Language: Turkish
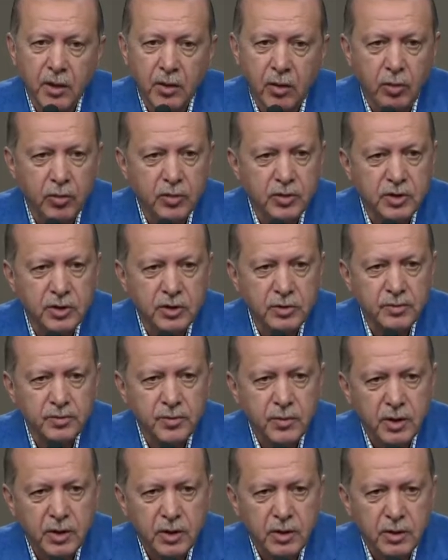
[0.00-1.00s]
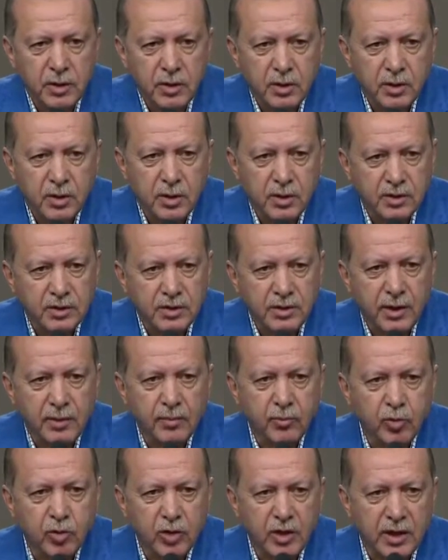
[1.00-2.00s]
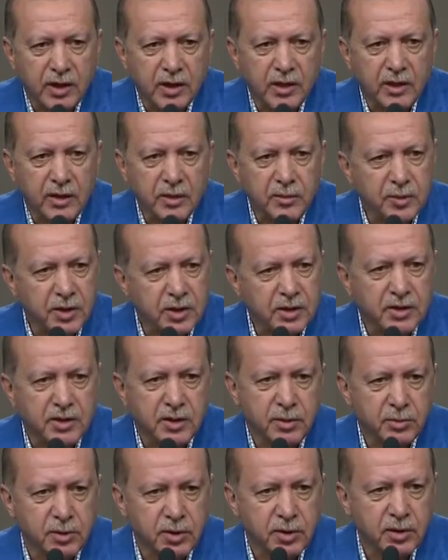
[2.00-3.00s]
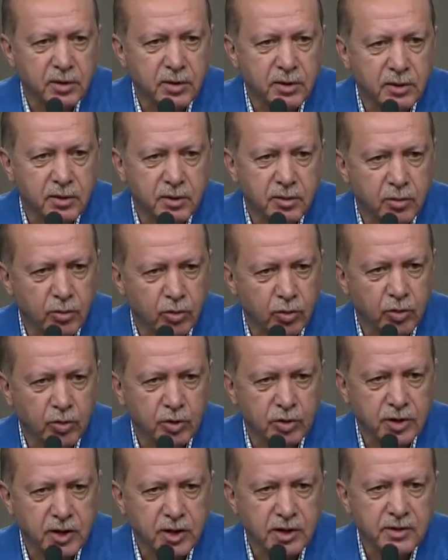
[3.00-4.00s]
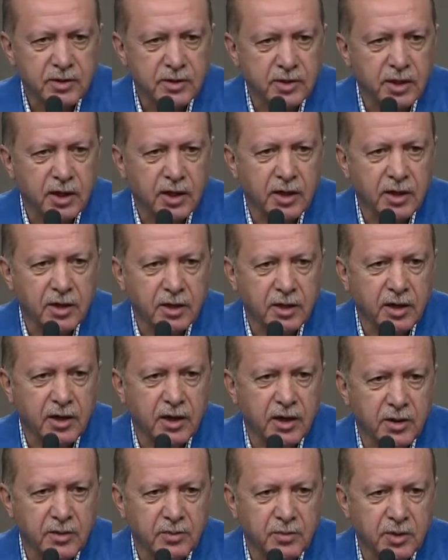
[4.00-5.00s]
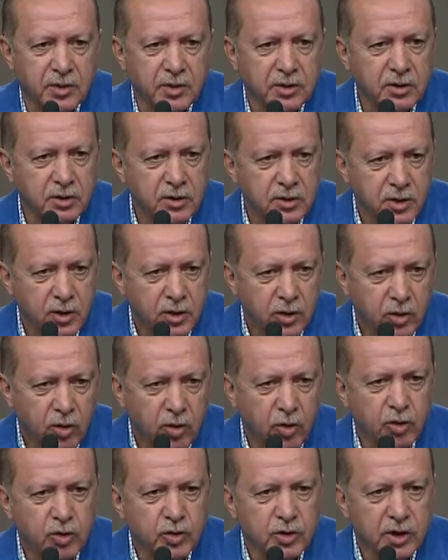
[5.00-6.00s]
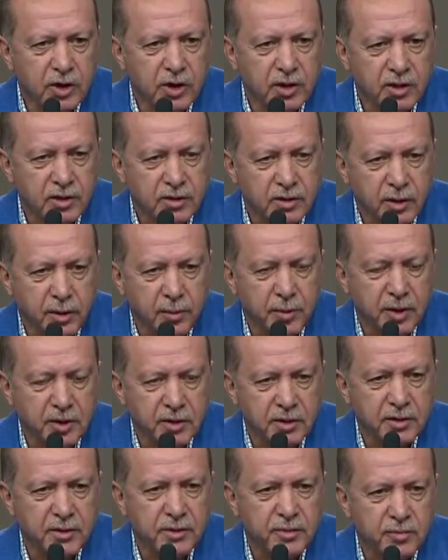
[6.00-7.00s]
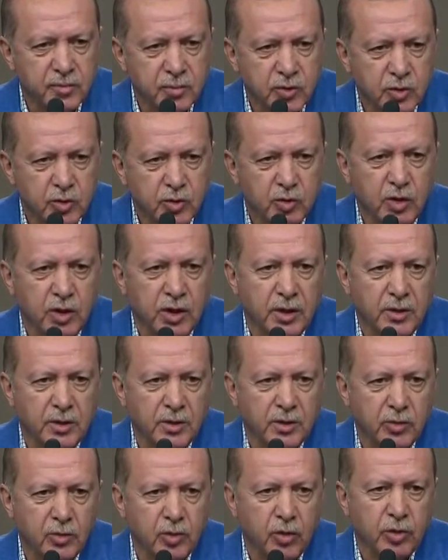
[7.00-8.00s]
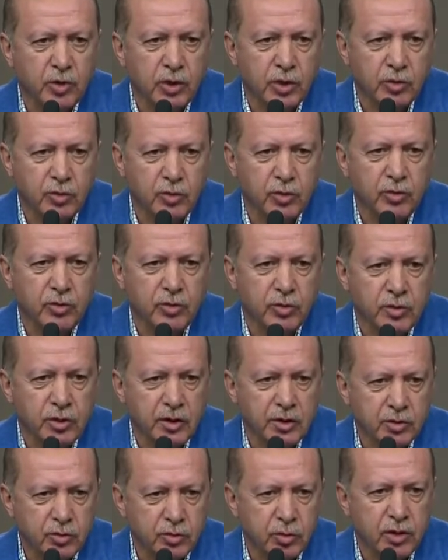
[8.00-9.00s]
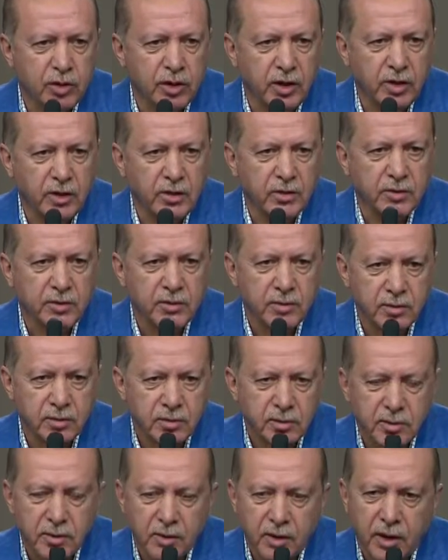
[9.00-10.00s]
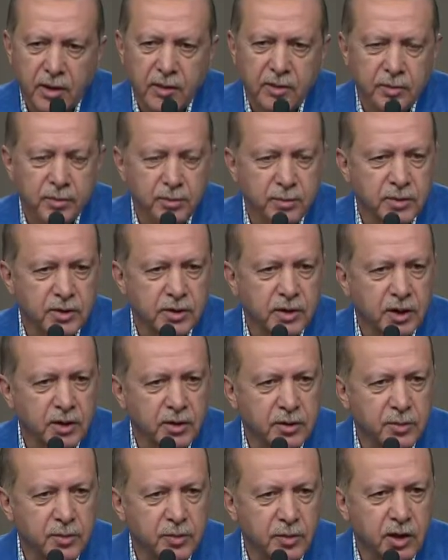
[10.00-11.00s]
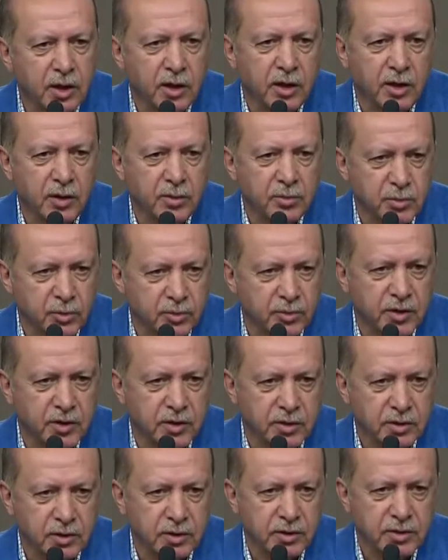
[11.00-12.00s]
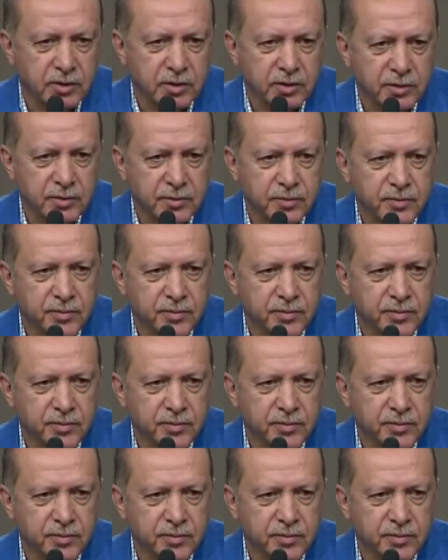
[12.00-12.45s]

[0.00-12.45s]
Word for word: Onun için e, İstanbul'la ilgili biraz sabırlı olacağız. Nihai kararımızı önce tabanı şöyle yoluna koyduktan sonra adımımızı atıp kararımızı vereceğiz.